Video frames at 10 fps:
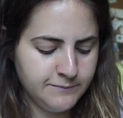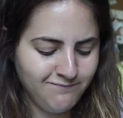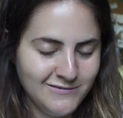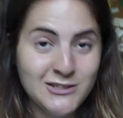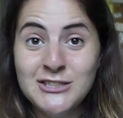
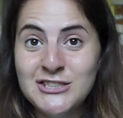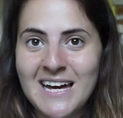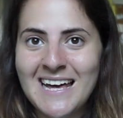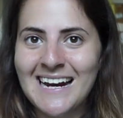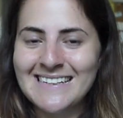non
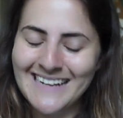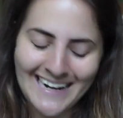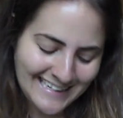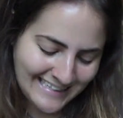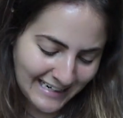c'era la
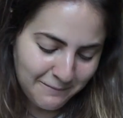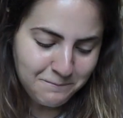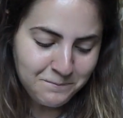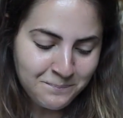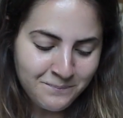taglia